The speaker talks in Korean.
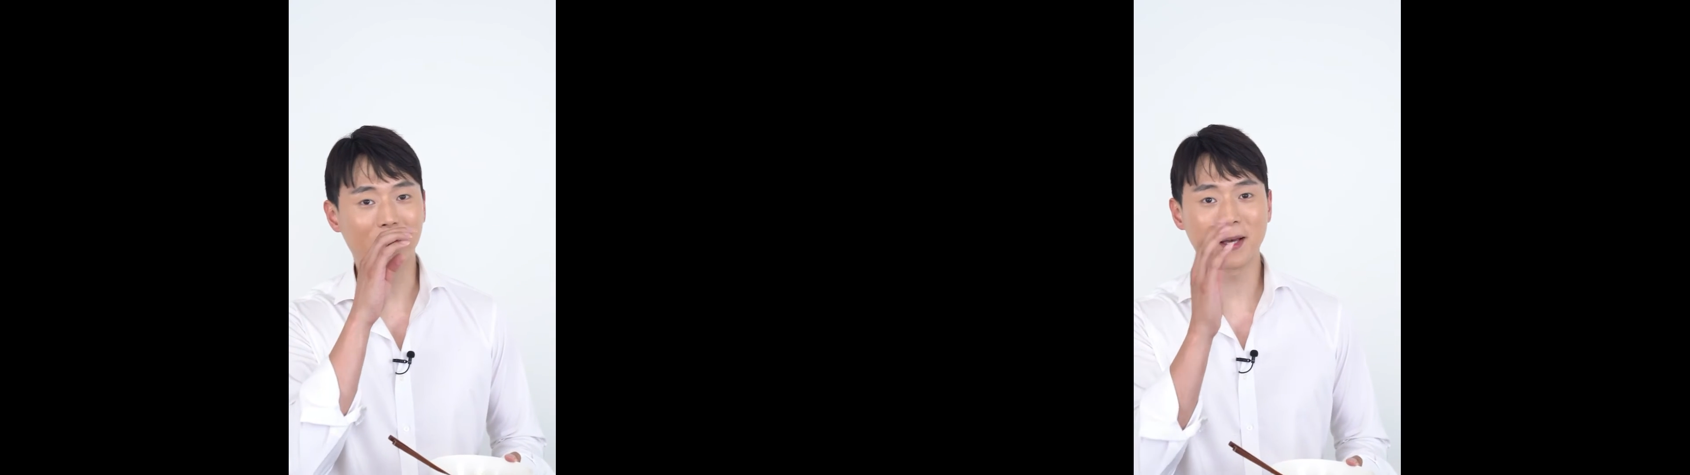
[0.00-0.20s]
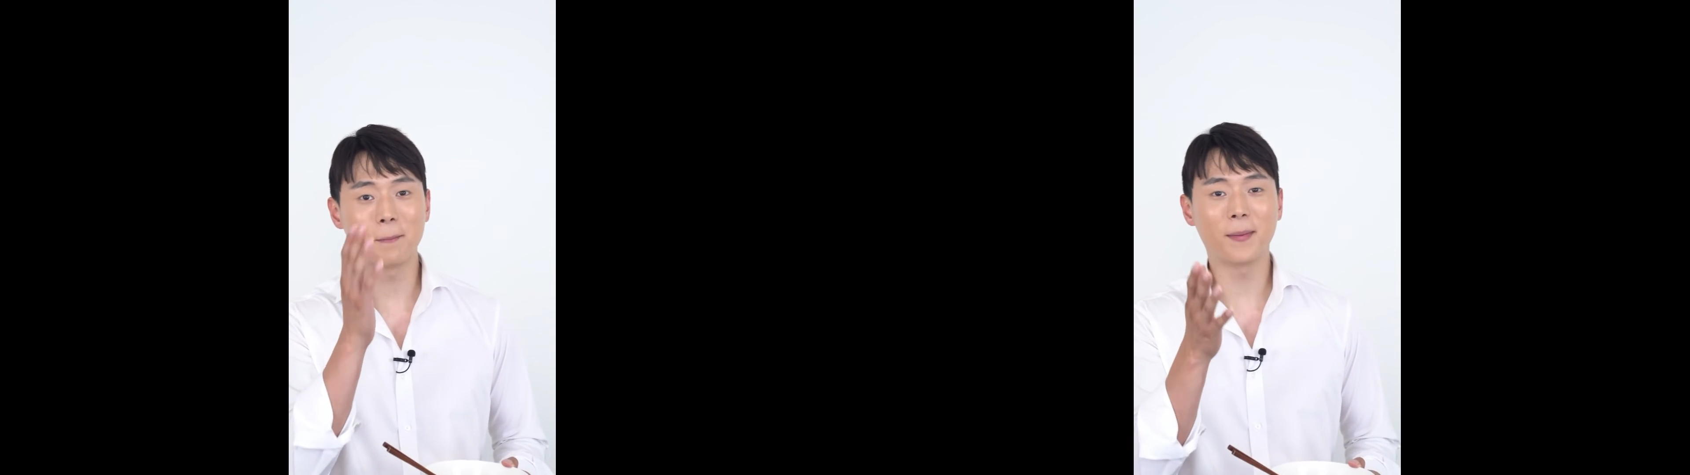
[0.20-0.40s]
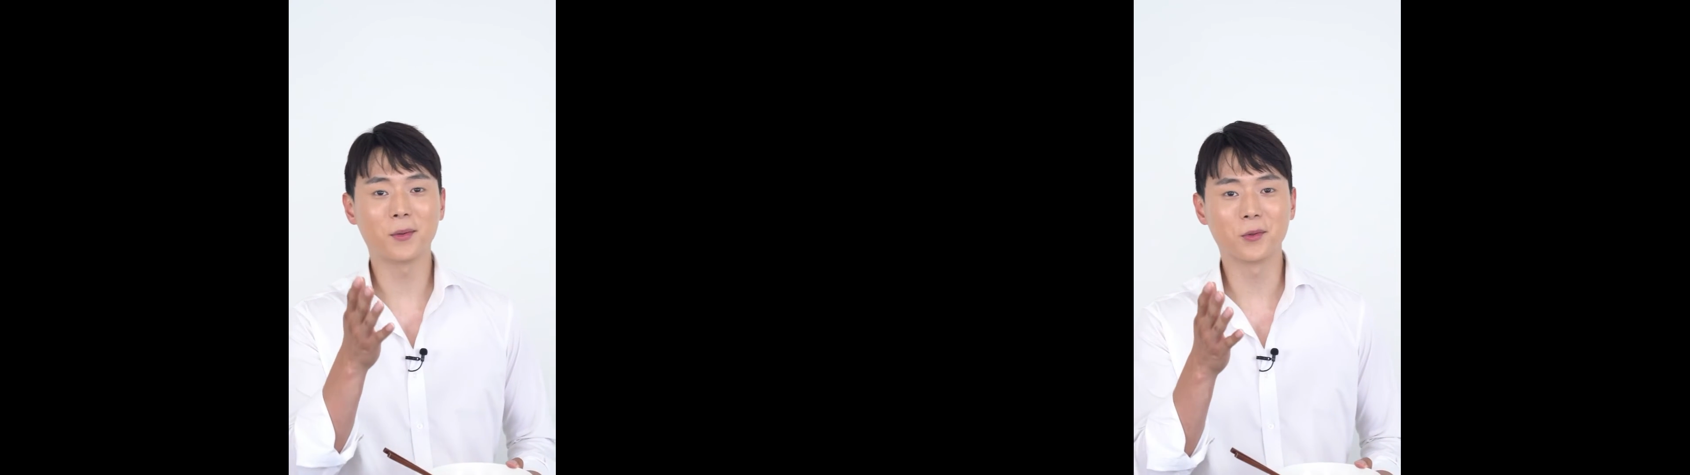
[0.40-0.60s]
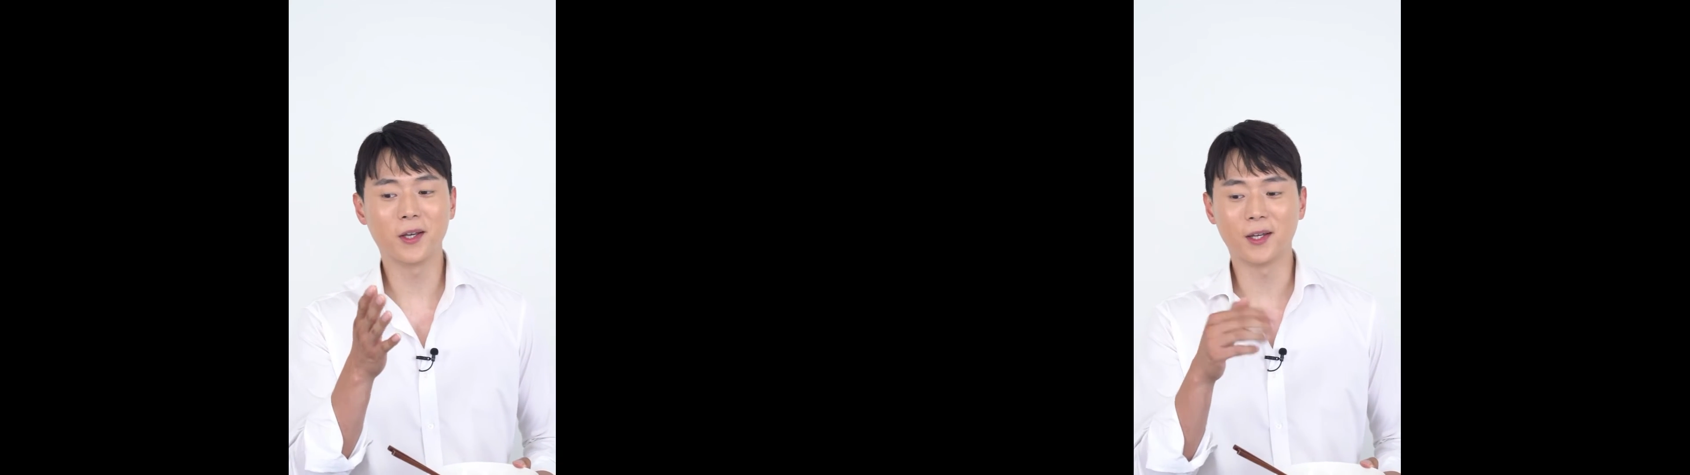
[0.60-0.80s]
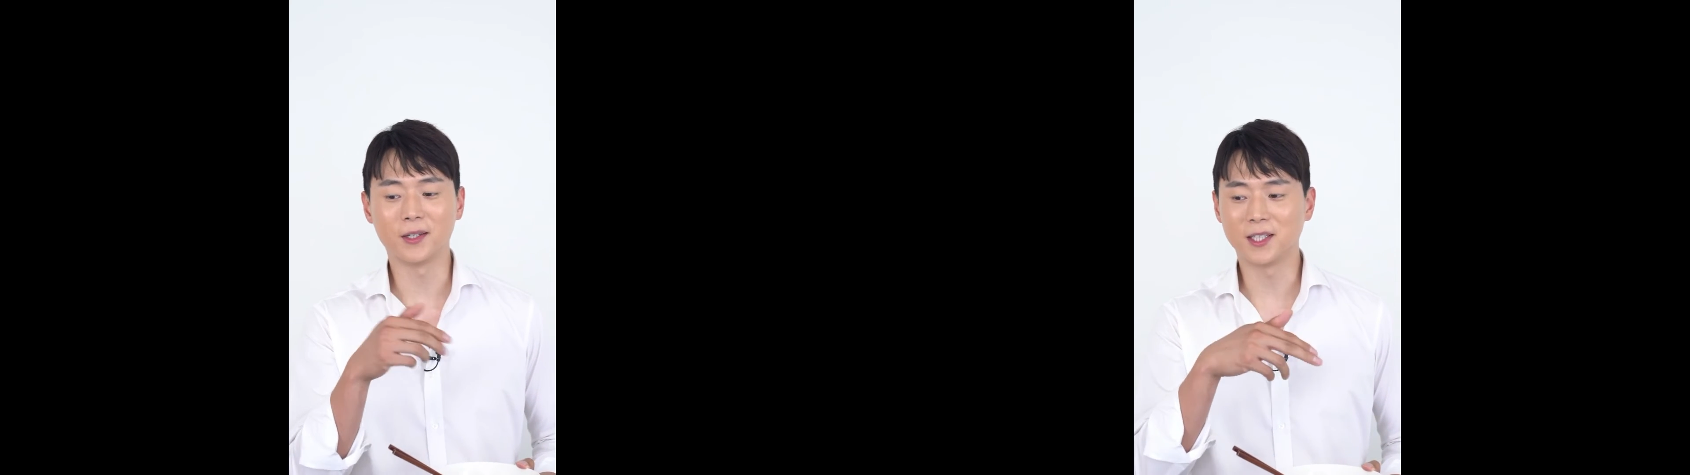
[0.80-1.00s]
가격
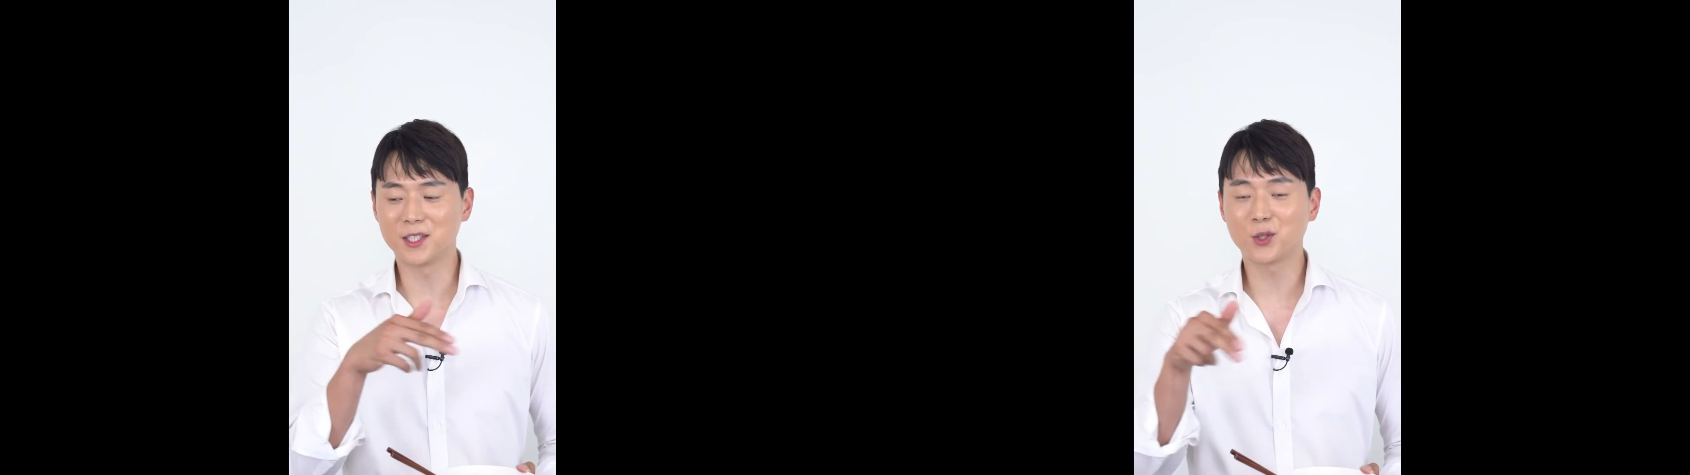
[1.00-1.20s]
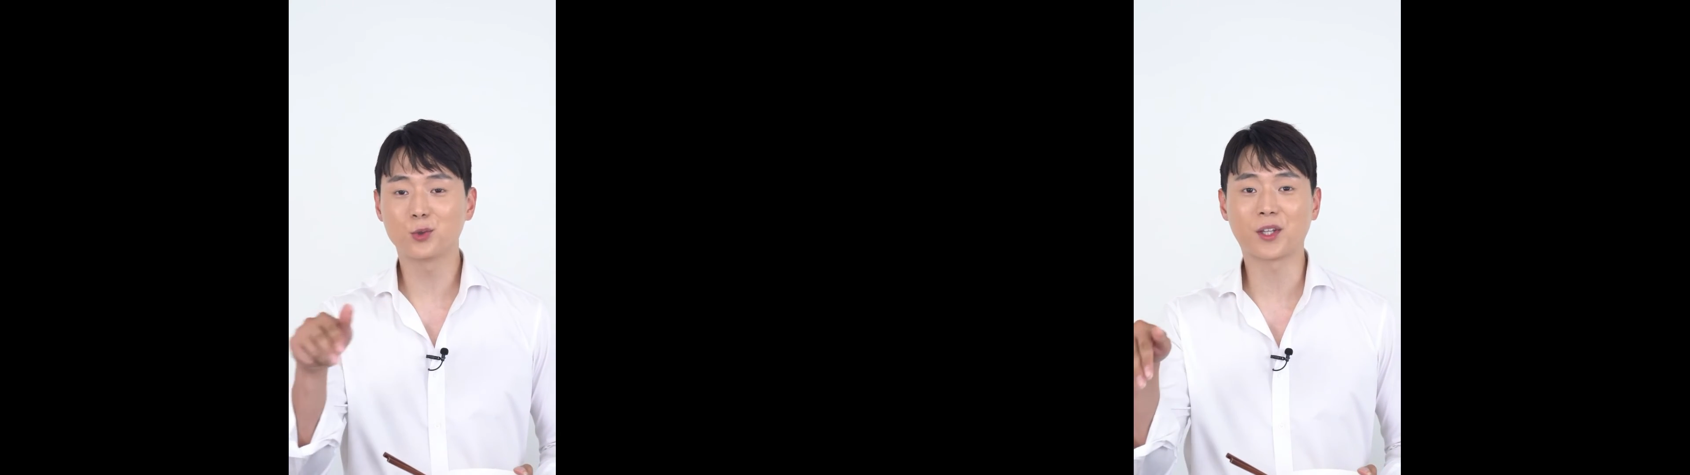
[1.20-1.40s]
3만 원에 제